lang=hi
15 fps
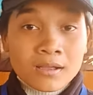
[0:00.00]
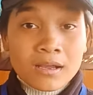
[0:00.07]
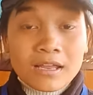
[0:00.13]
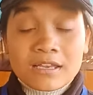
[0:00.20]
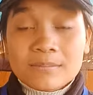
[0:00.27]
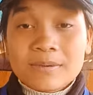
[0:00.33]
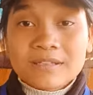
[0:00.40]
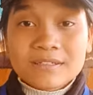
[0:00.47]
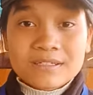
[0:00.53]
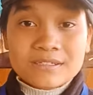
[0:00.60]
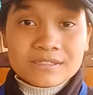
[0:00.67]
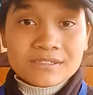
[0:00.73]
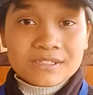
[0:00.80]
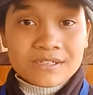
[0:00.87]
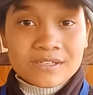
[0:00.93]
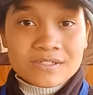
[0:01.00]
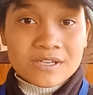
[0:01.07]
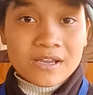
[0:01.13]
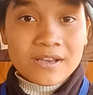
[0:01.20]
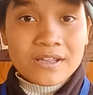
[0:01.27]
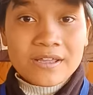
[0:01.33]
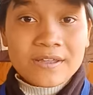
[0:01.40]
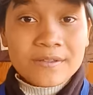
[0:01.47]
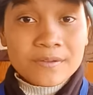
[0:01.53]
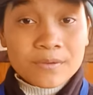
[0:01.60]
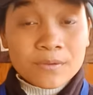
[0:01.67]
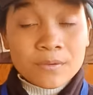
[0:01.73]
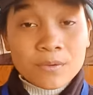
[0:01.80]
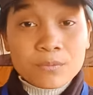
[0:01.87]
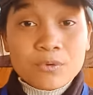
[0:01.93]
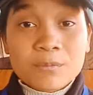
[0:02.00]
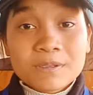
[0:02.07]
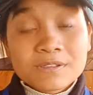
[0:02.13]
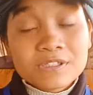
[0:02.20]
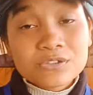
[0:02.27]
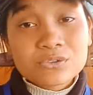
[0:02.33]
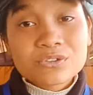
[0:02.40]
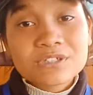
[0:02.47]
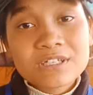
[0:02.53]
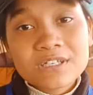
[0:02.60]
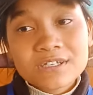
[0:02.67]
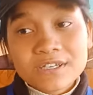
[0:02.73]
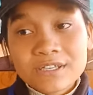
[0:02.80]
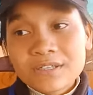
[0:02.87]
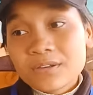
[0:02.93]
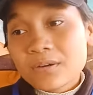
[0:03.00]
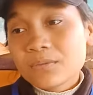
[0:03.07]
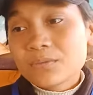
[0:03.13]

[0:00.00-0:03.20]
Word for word: काले बादल की तरह छा रहा है वो बच्ची तो चली गई